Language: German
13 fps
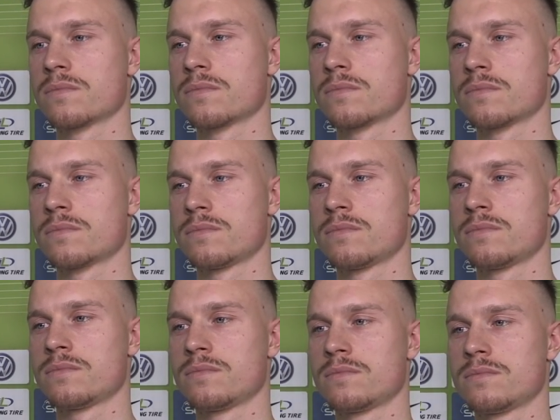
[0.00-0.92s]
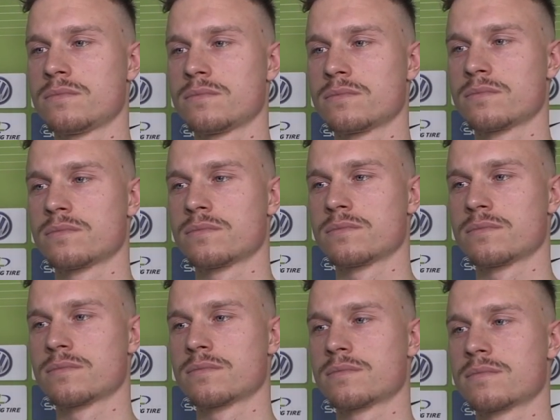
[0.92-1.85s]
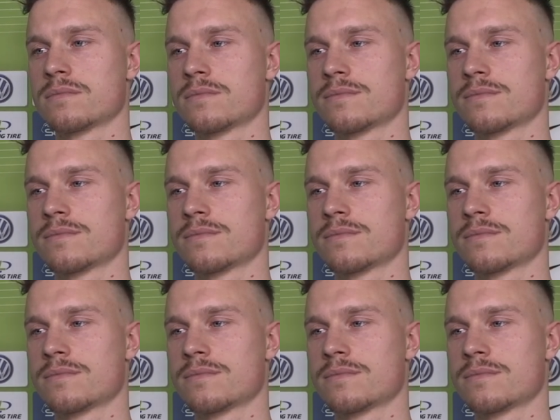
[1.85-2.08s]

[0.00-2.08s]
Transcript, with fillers: welche Position würde dir